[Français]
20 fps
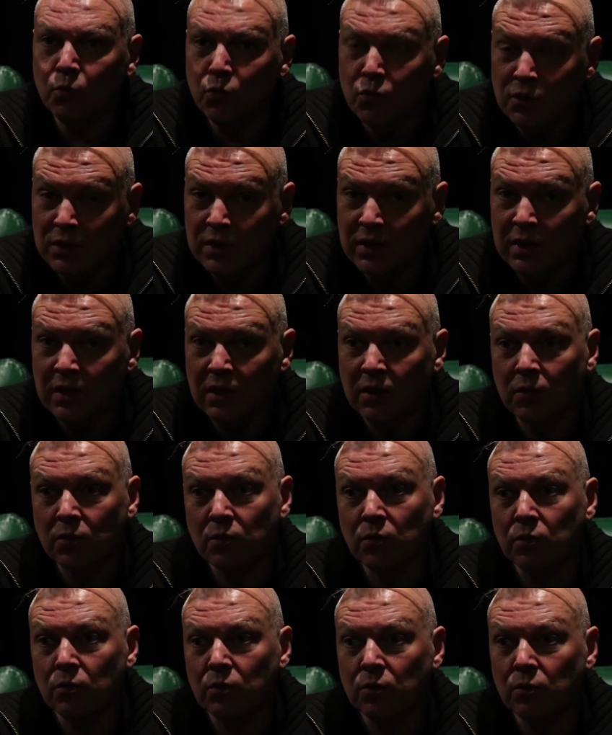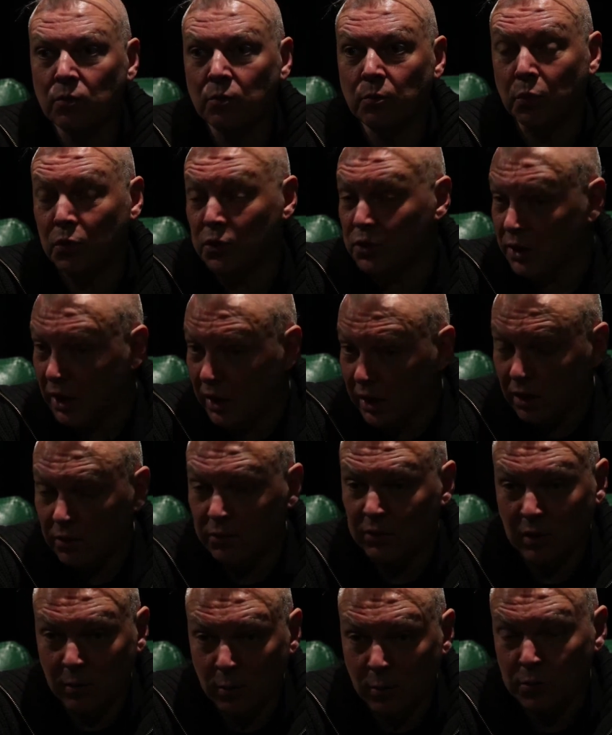musique euh, post-guerre,
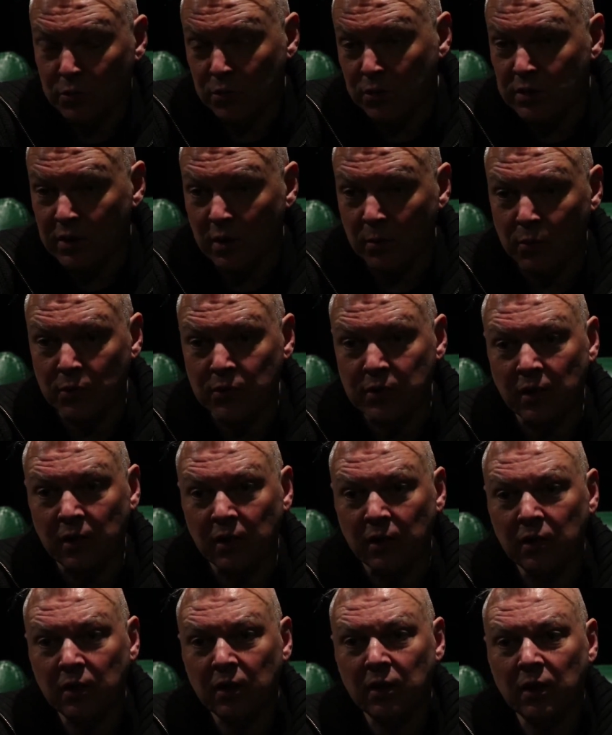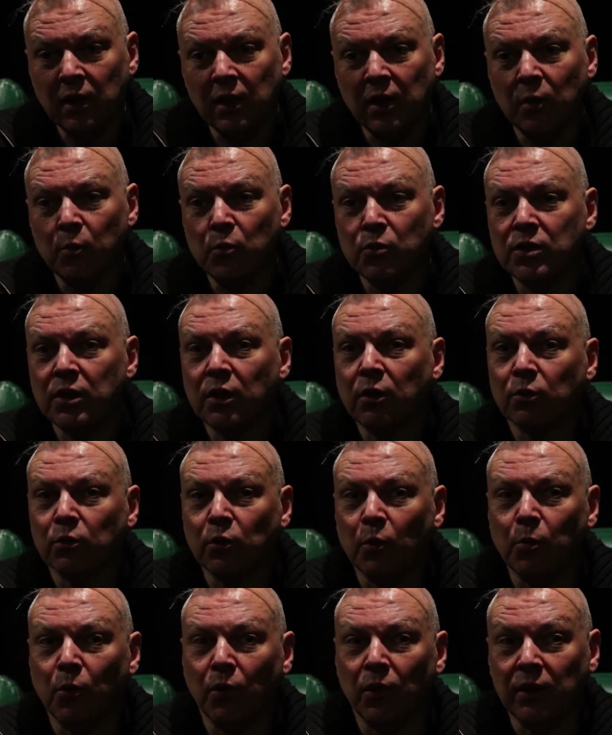finalement, parce que c'est un peu ça, la musique
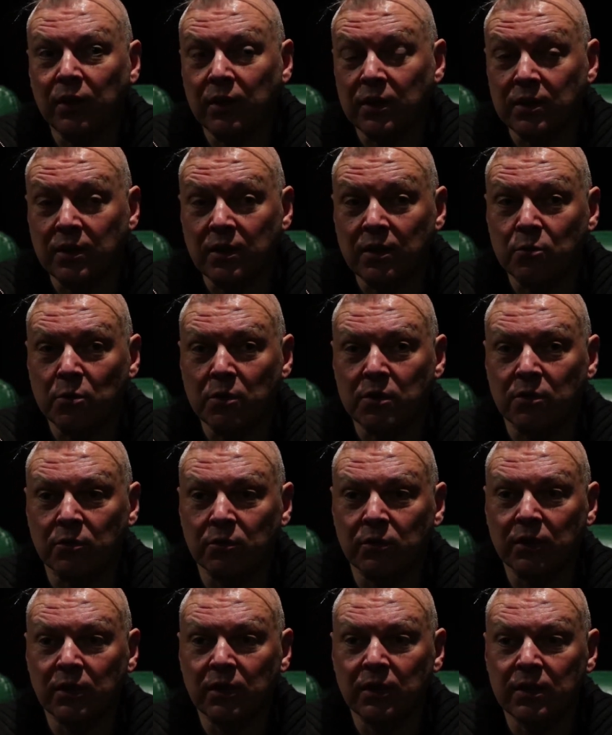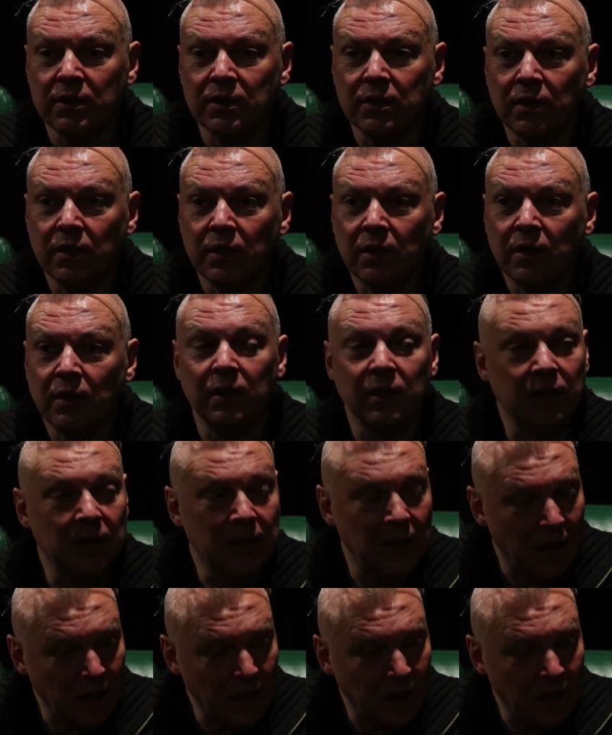contemporaine des années 70. Il